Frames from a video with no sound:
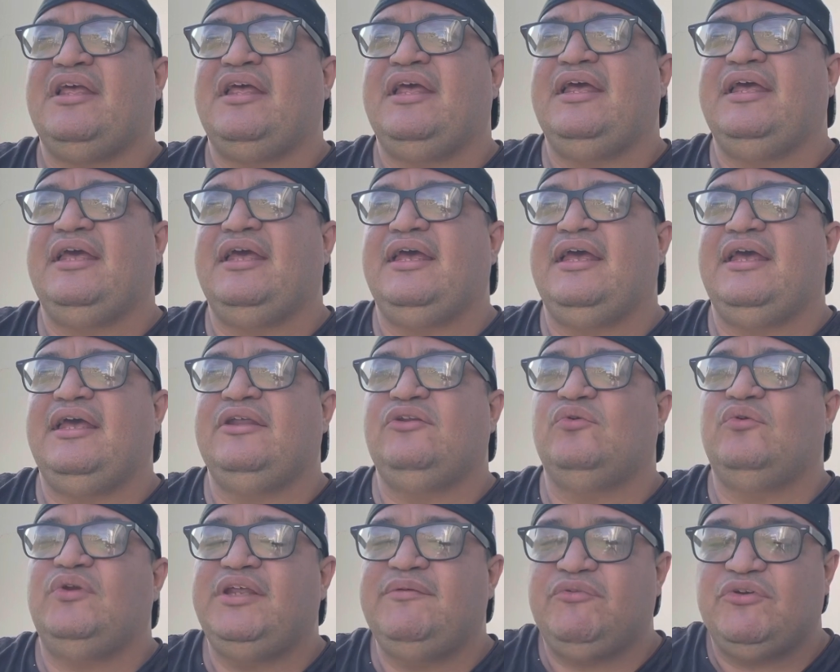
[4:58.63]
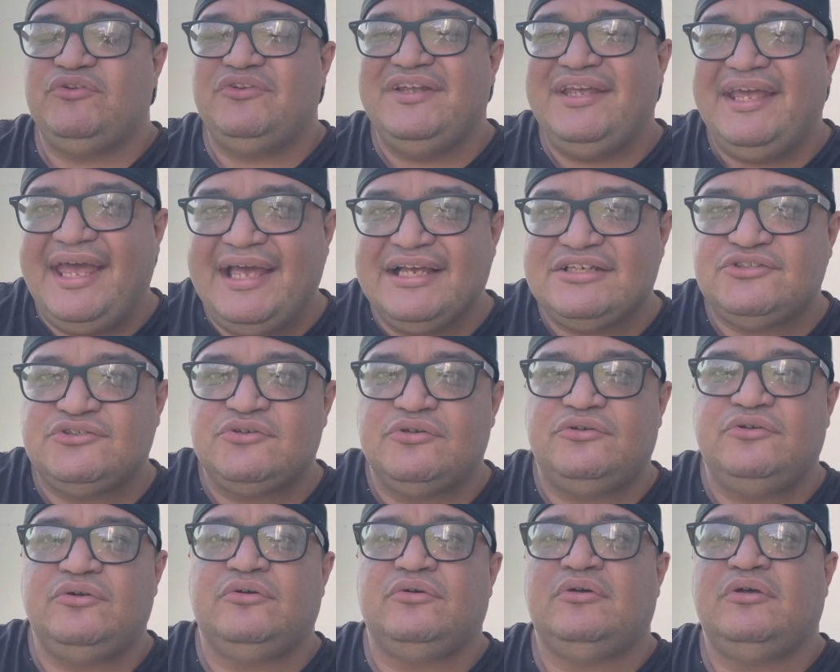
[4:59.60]
é, no livro de
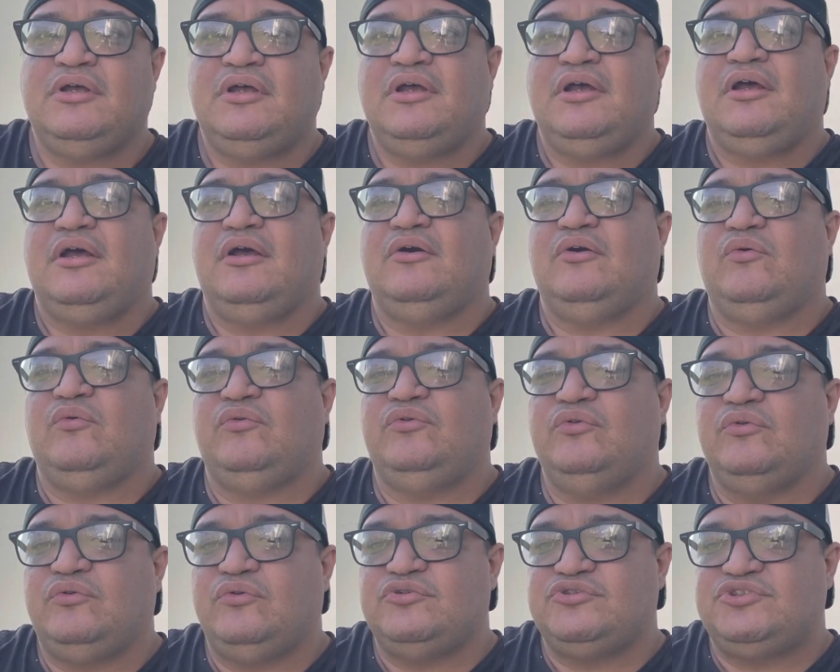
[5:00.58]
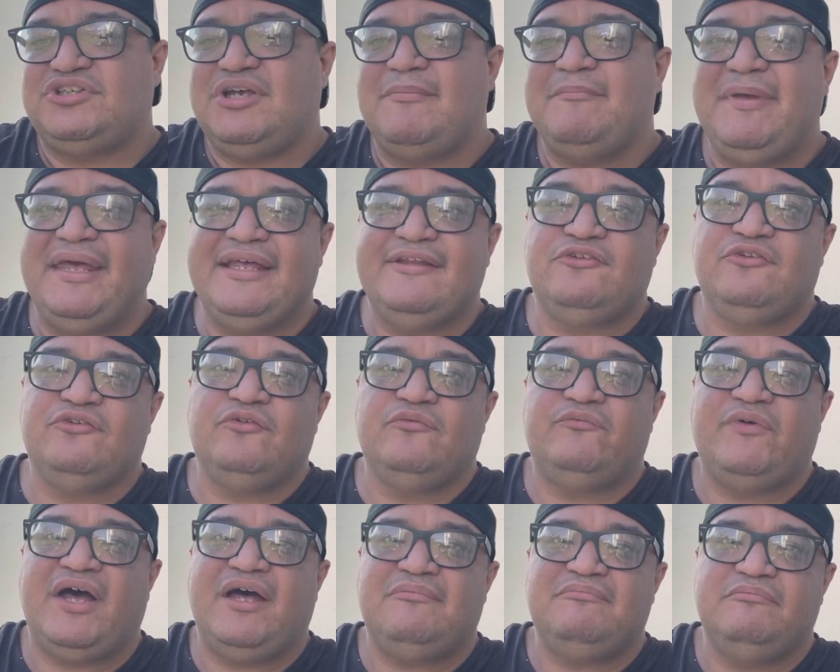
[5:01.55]
Éxodo, no cruzamento do,
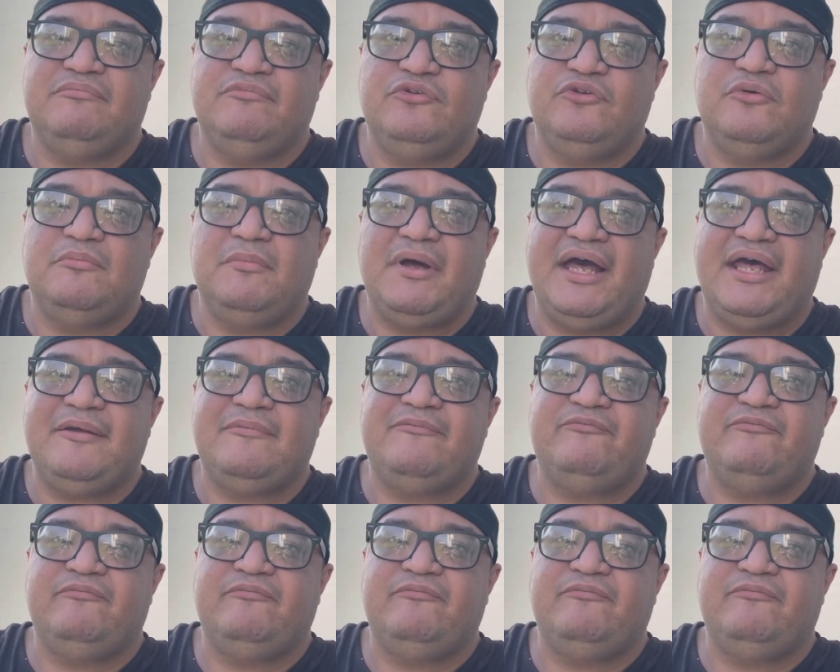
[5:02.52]
do Mar